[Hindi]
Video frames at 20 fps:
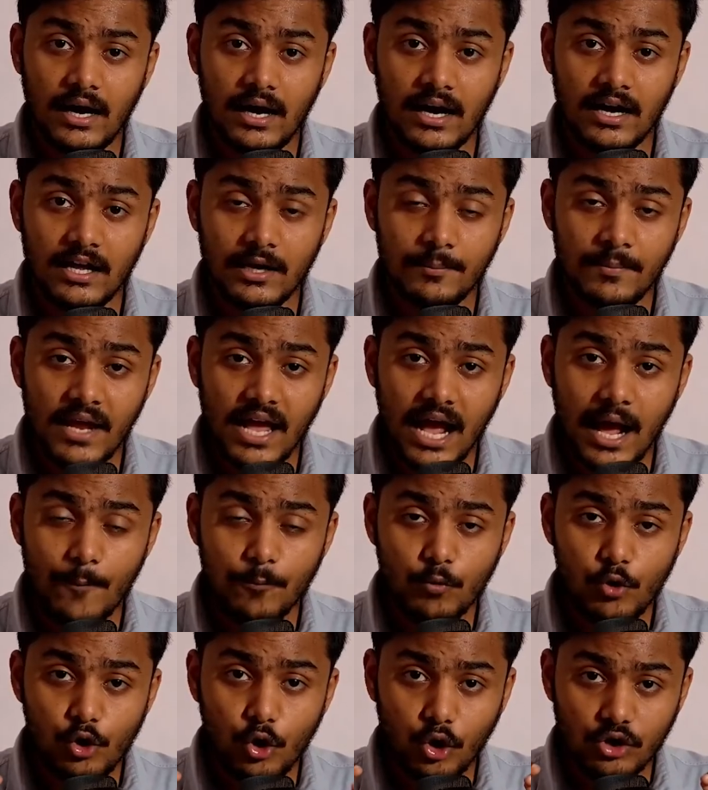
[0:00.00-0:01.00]
अगर मैं
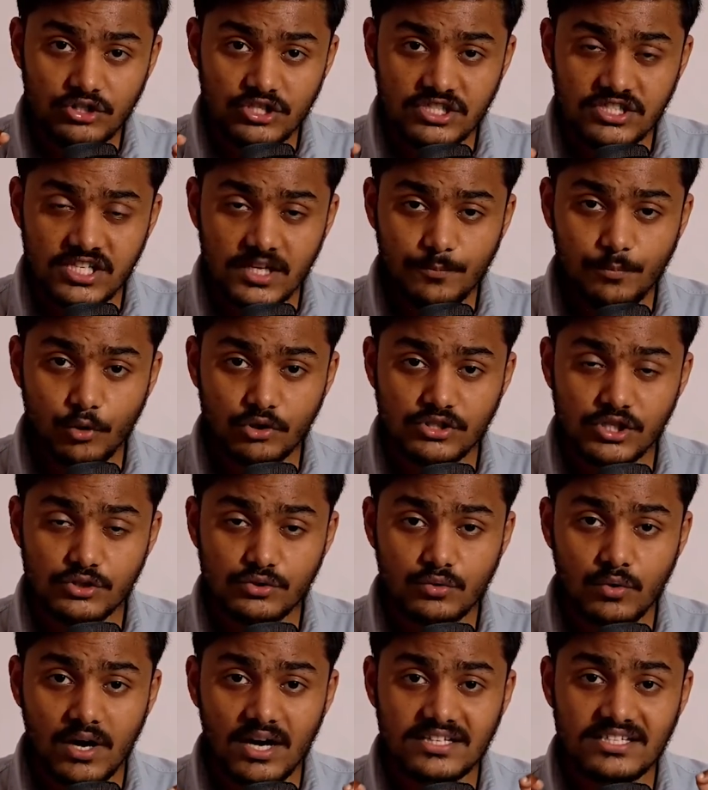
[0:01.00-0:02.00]
आपको लॉजिस्टिक प्रोसेस
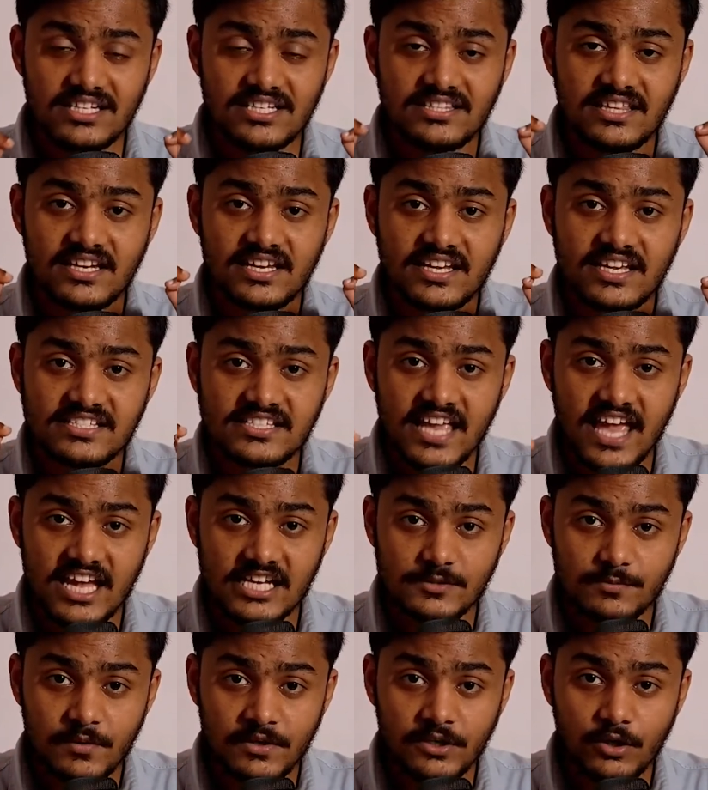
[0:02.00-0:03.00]
को अच्छी तरीके से
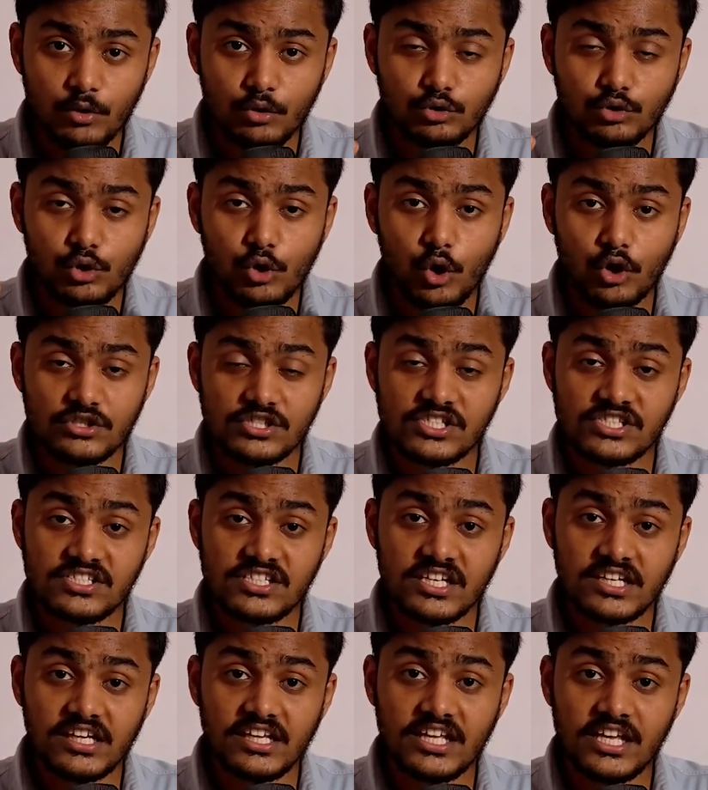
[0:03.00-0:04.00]
एक्सप्लेन करूँ तो
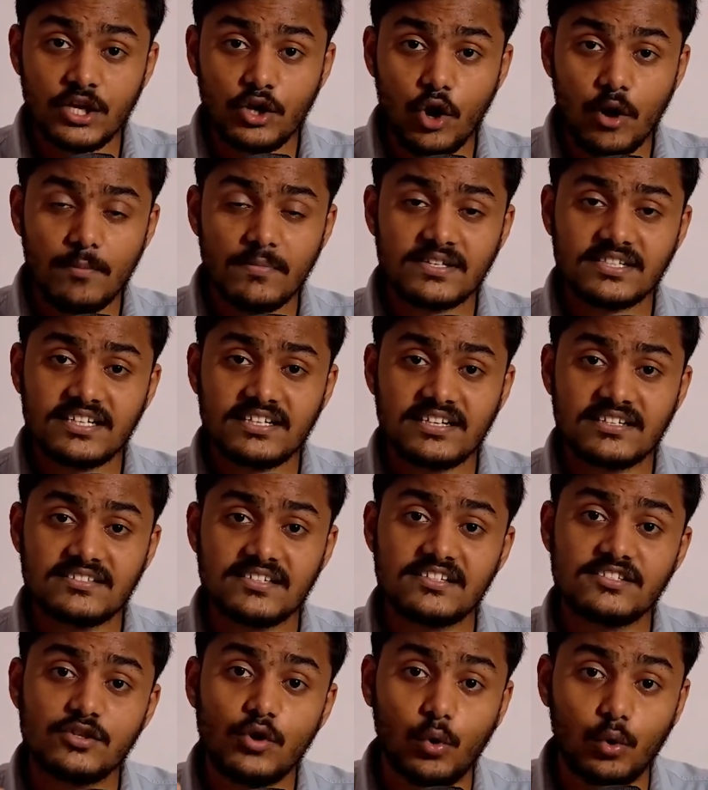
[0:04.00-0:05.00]
लॉजिस्टिक ई कॉमर्स के
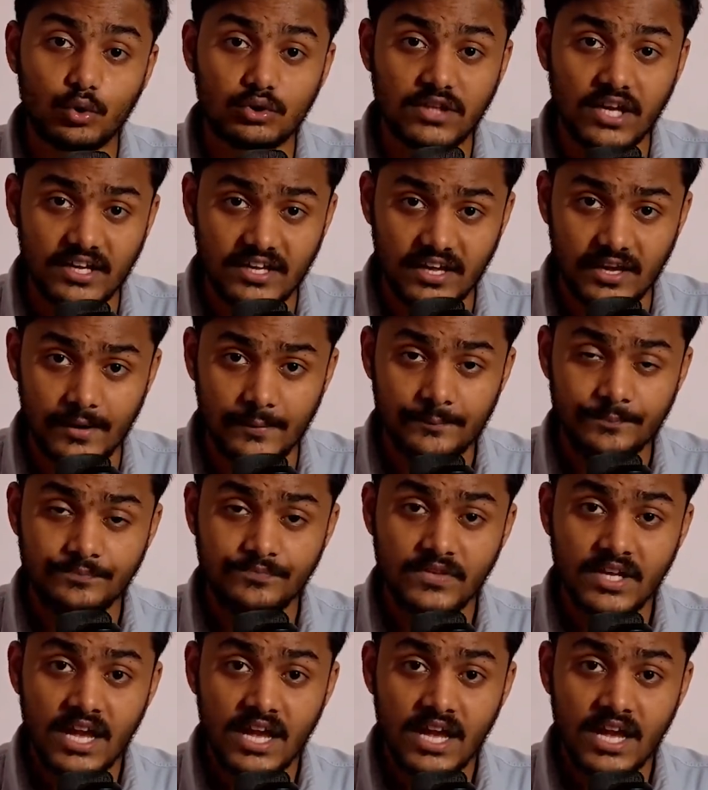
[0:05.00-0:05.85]
नज़र से होता क्या है